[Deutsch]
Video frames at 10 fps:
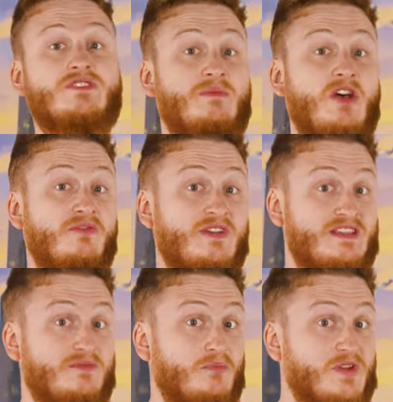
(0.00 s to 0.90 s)
wo es immer
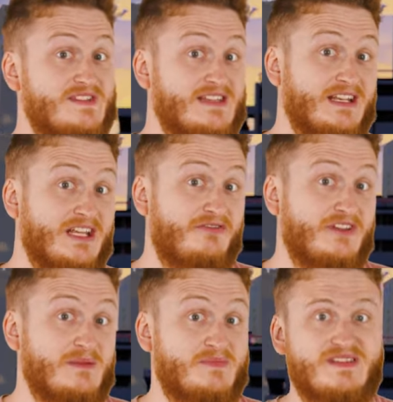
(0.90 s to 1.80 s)
irgendwelche
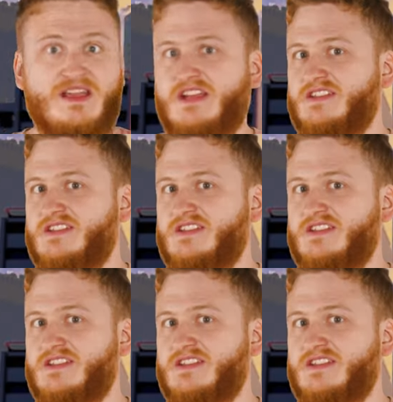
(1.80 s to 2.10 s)
Monsterangriffe gibt.